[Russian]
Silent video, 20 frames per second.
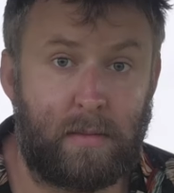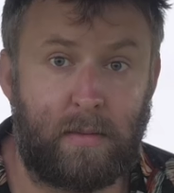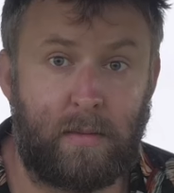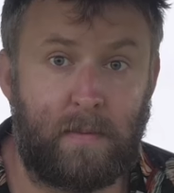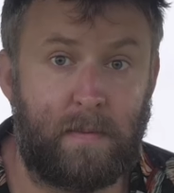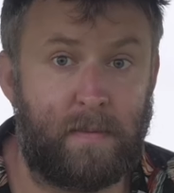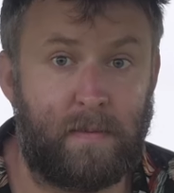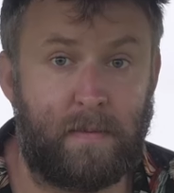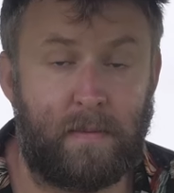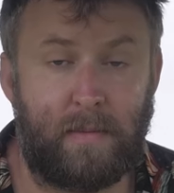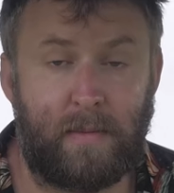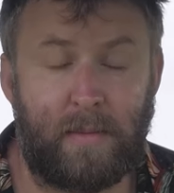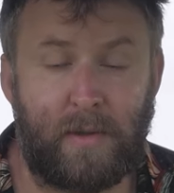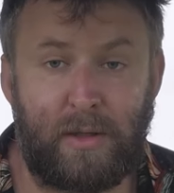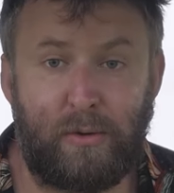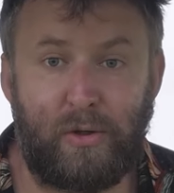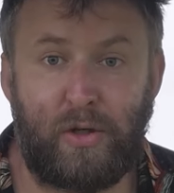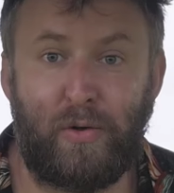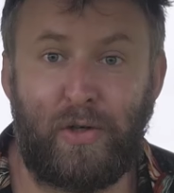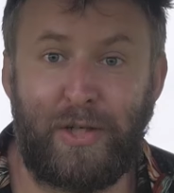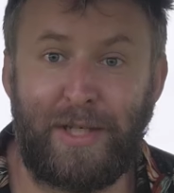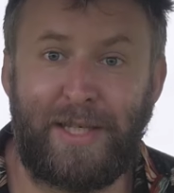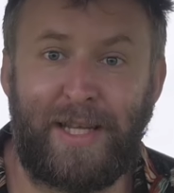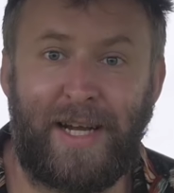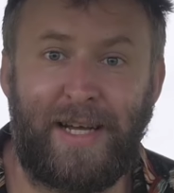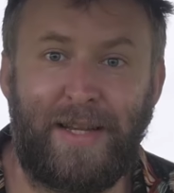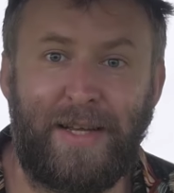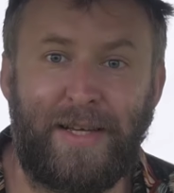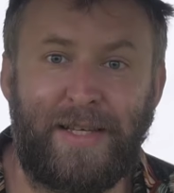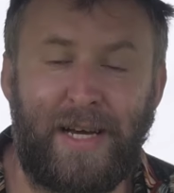Слушайте, очень
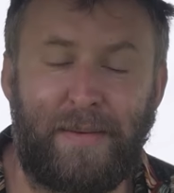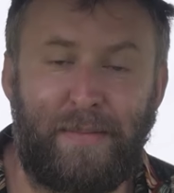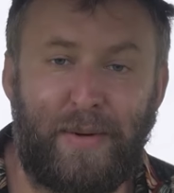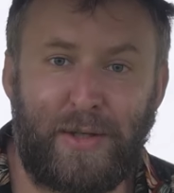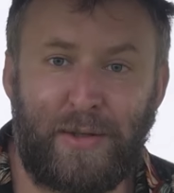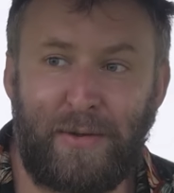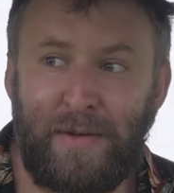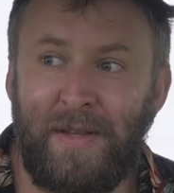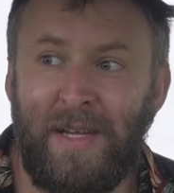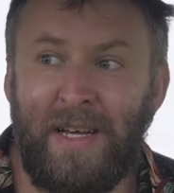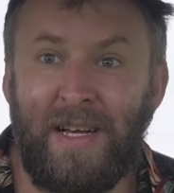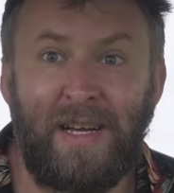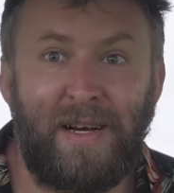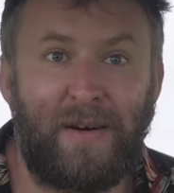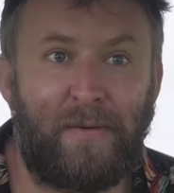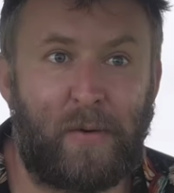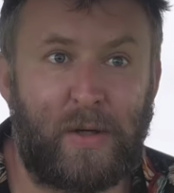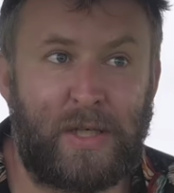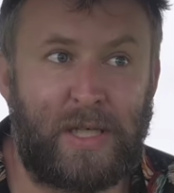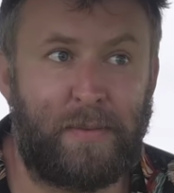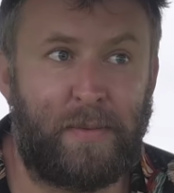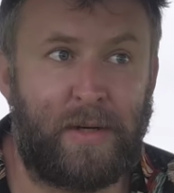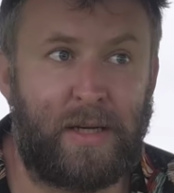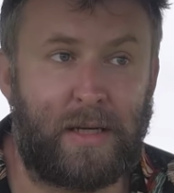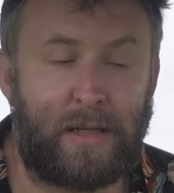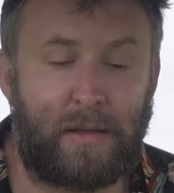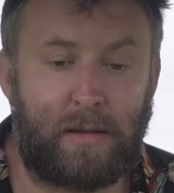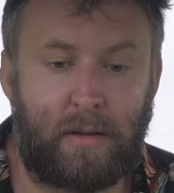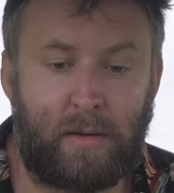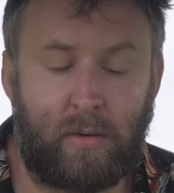странный диапазон 8
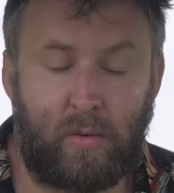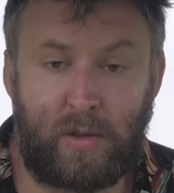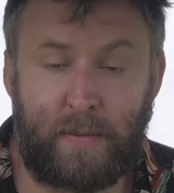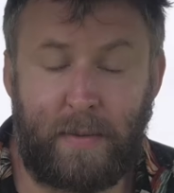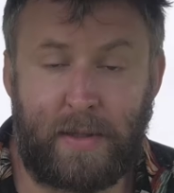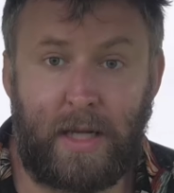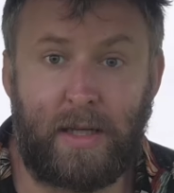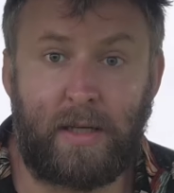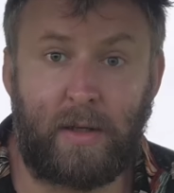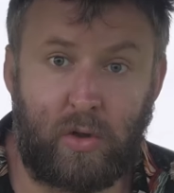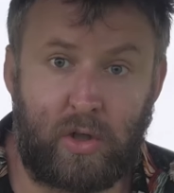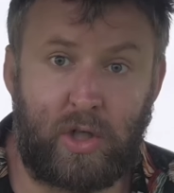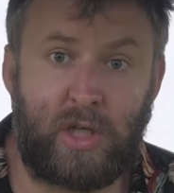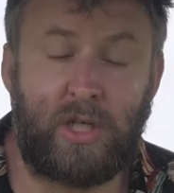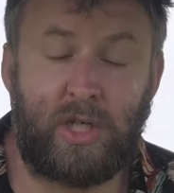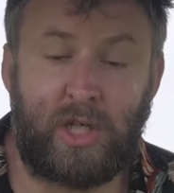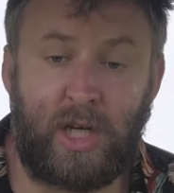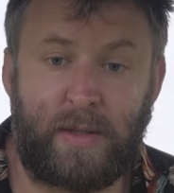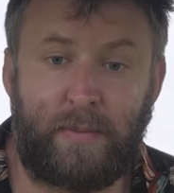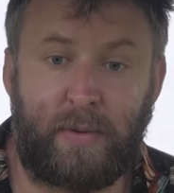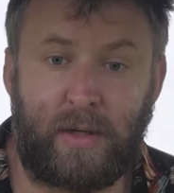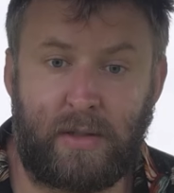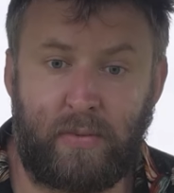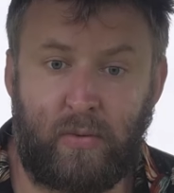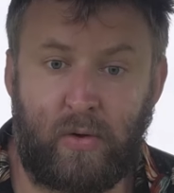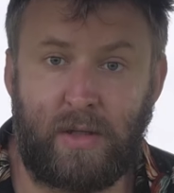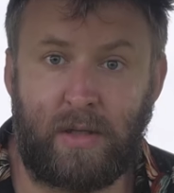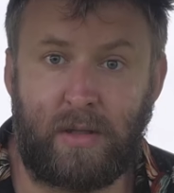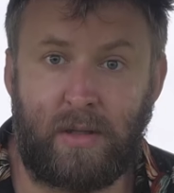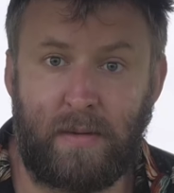лет. Ну, смотрите, ее же сейчас
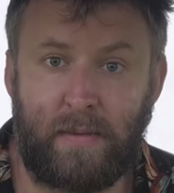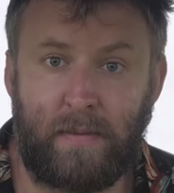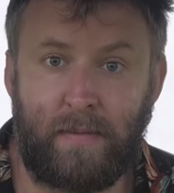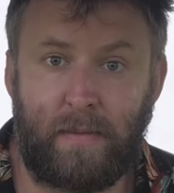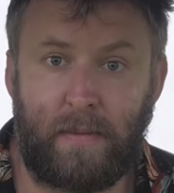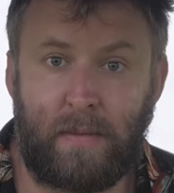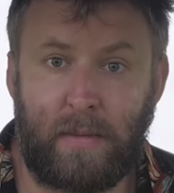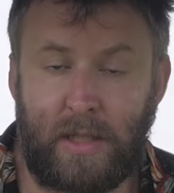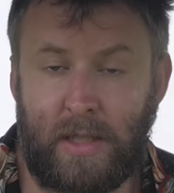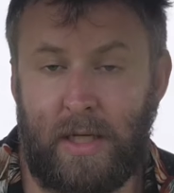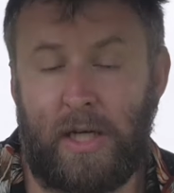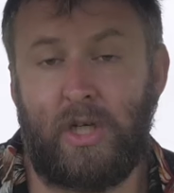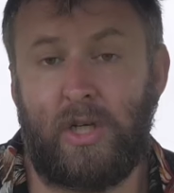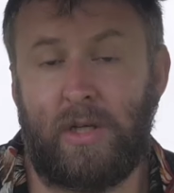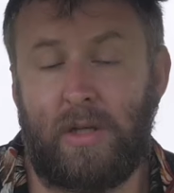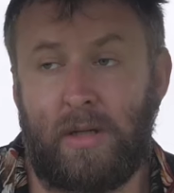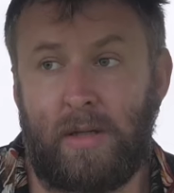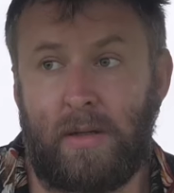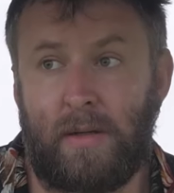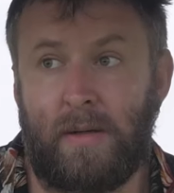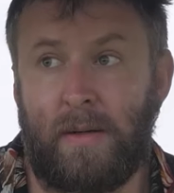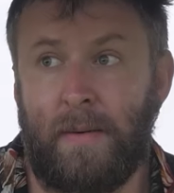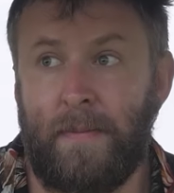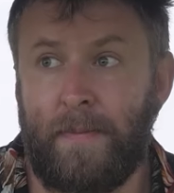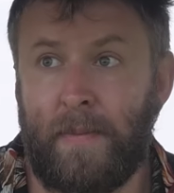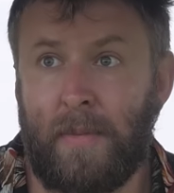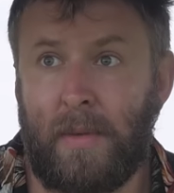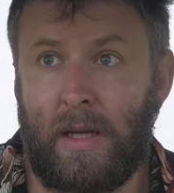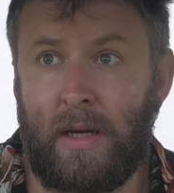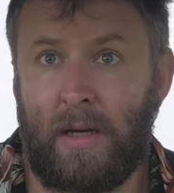производят. Значит, э,
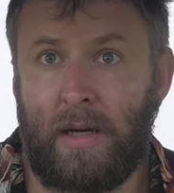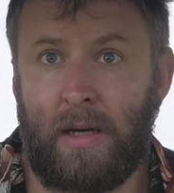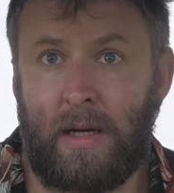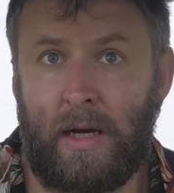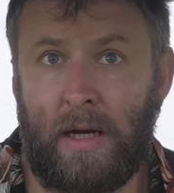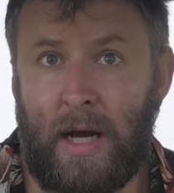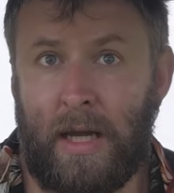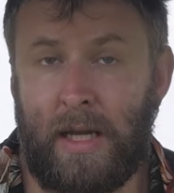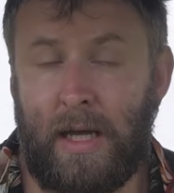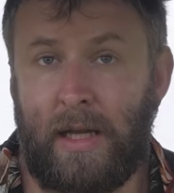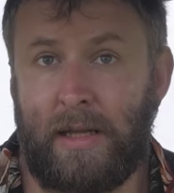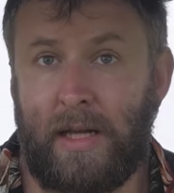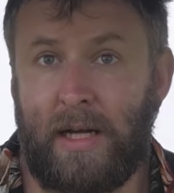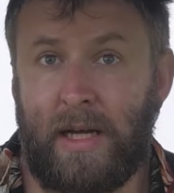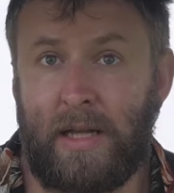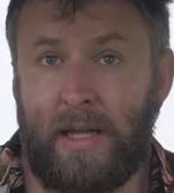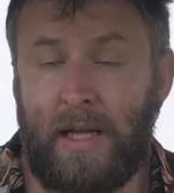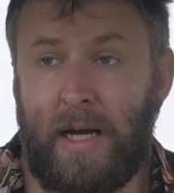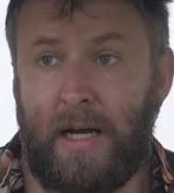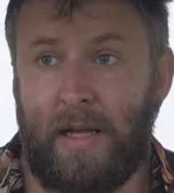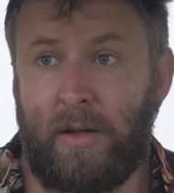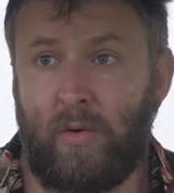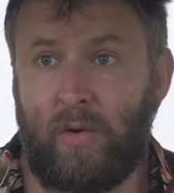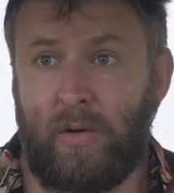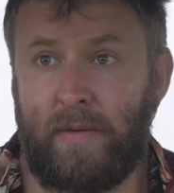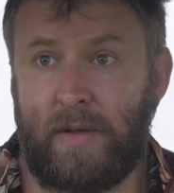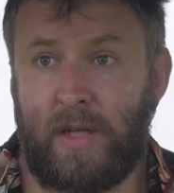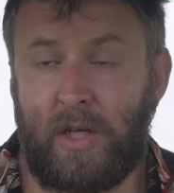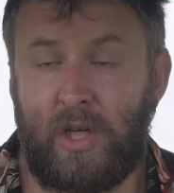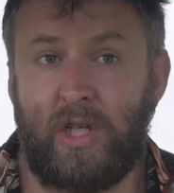она годна
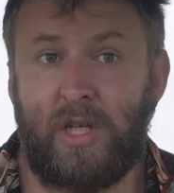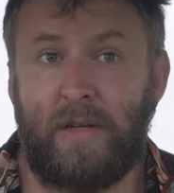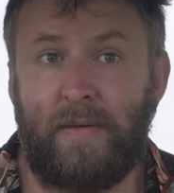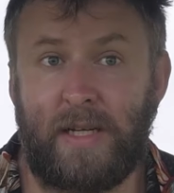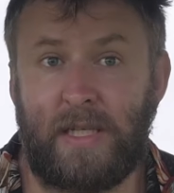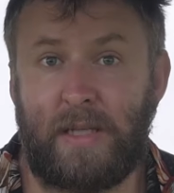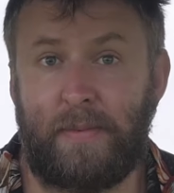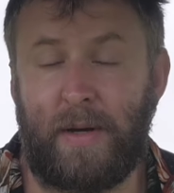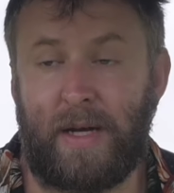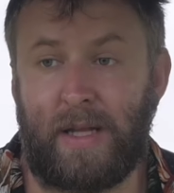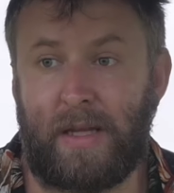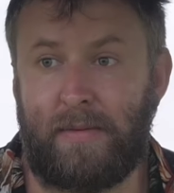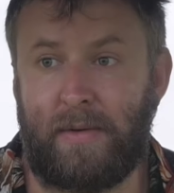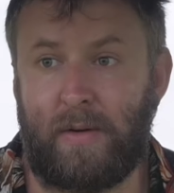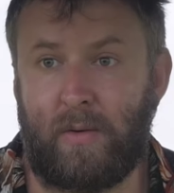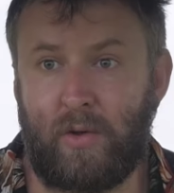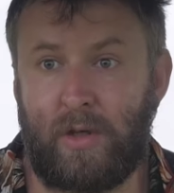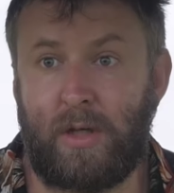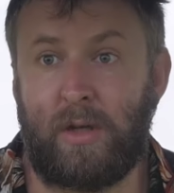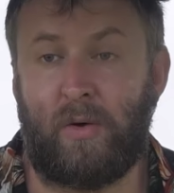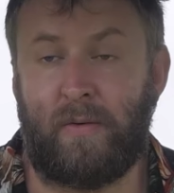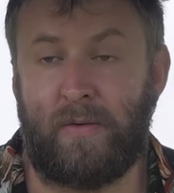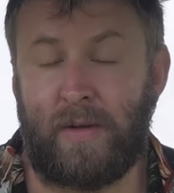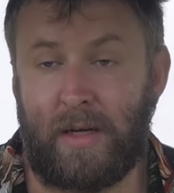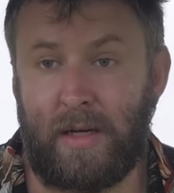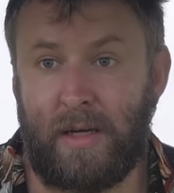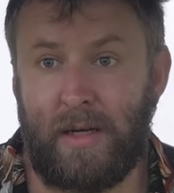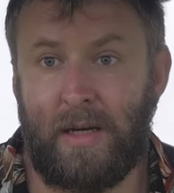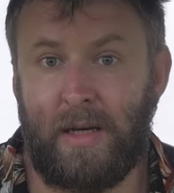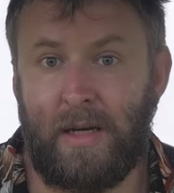до 2025, условно.